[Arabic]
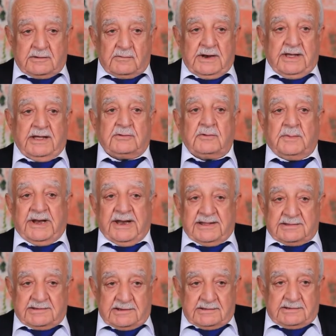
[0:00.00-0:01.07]
أولاد وبنات
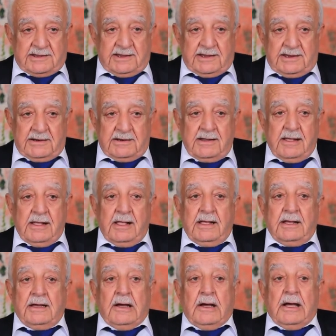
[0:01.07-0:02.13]
تنتين
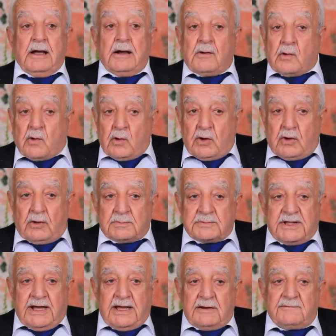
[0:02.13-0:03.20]
كلهم
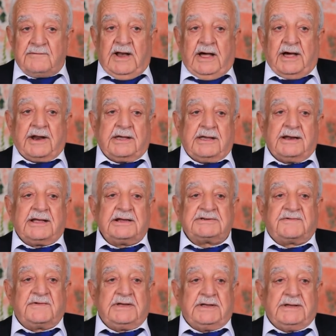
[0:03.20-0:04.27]
دخلوا في الحركة
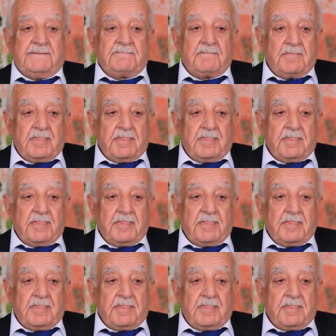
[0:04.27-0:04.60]
الكشفية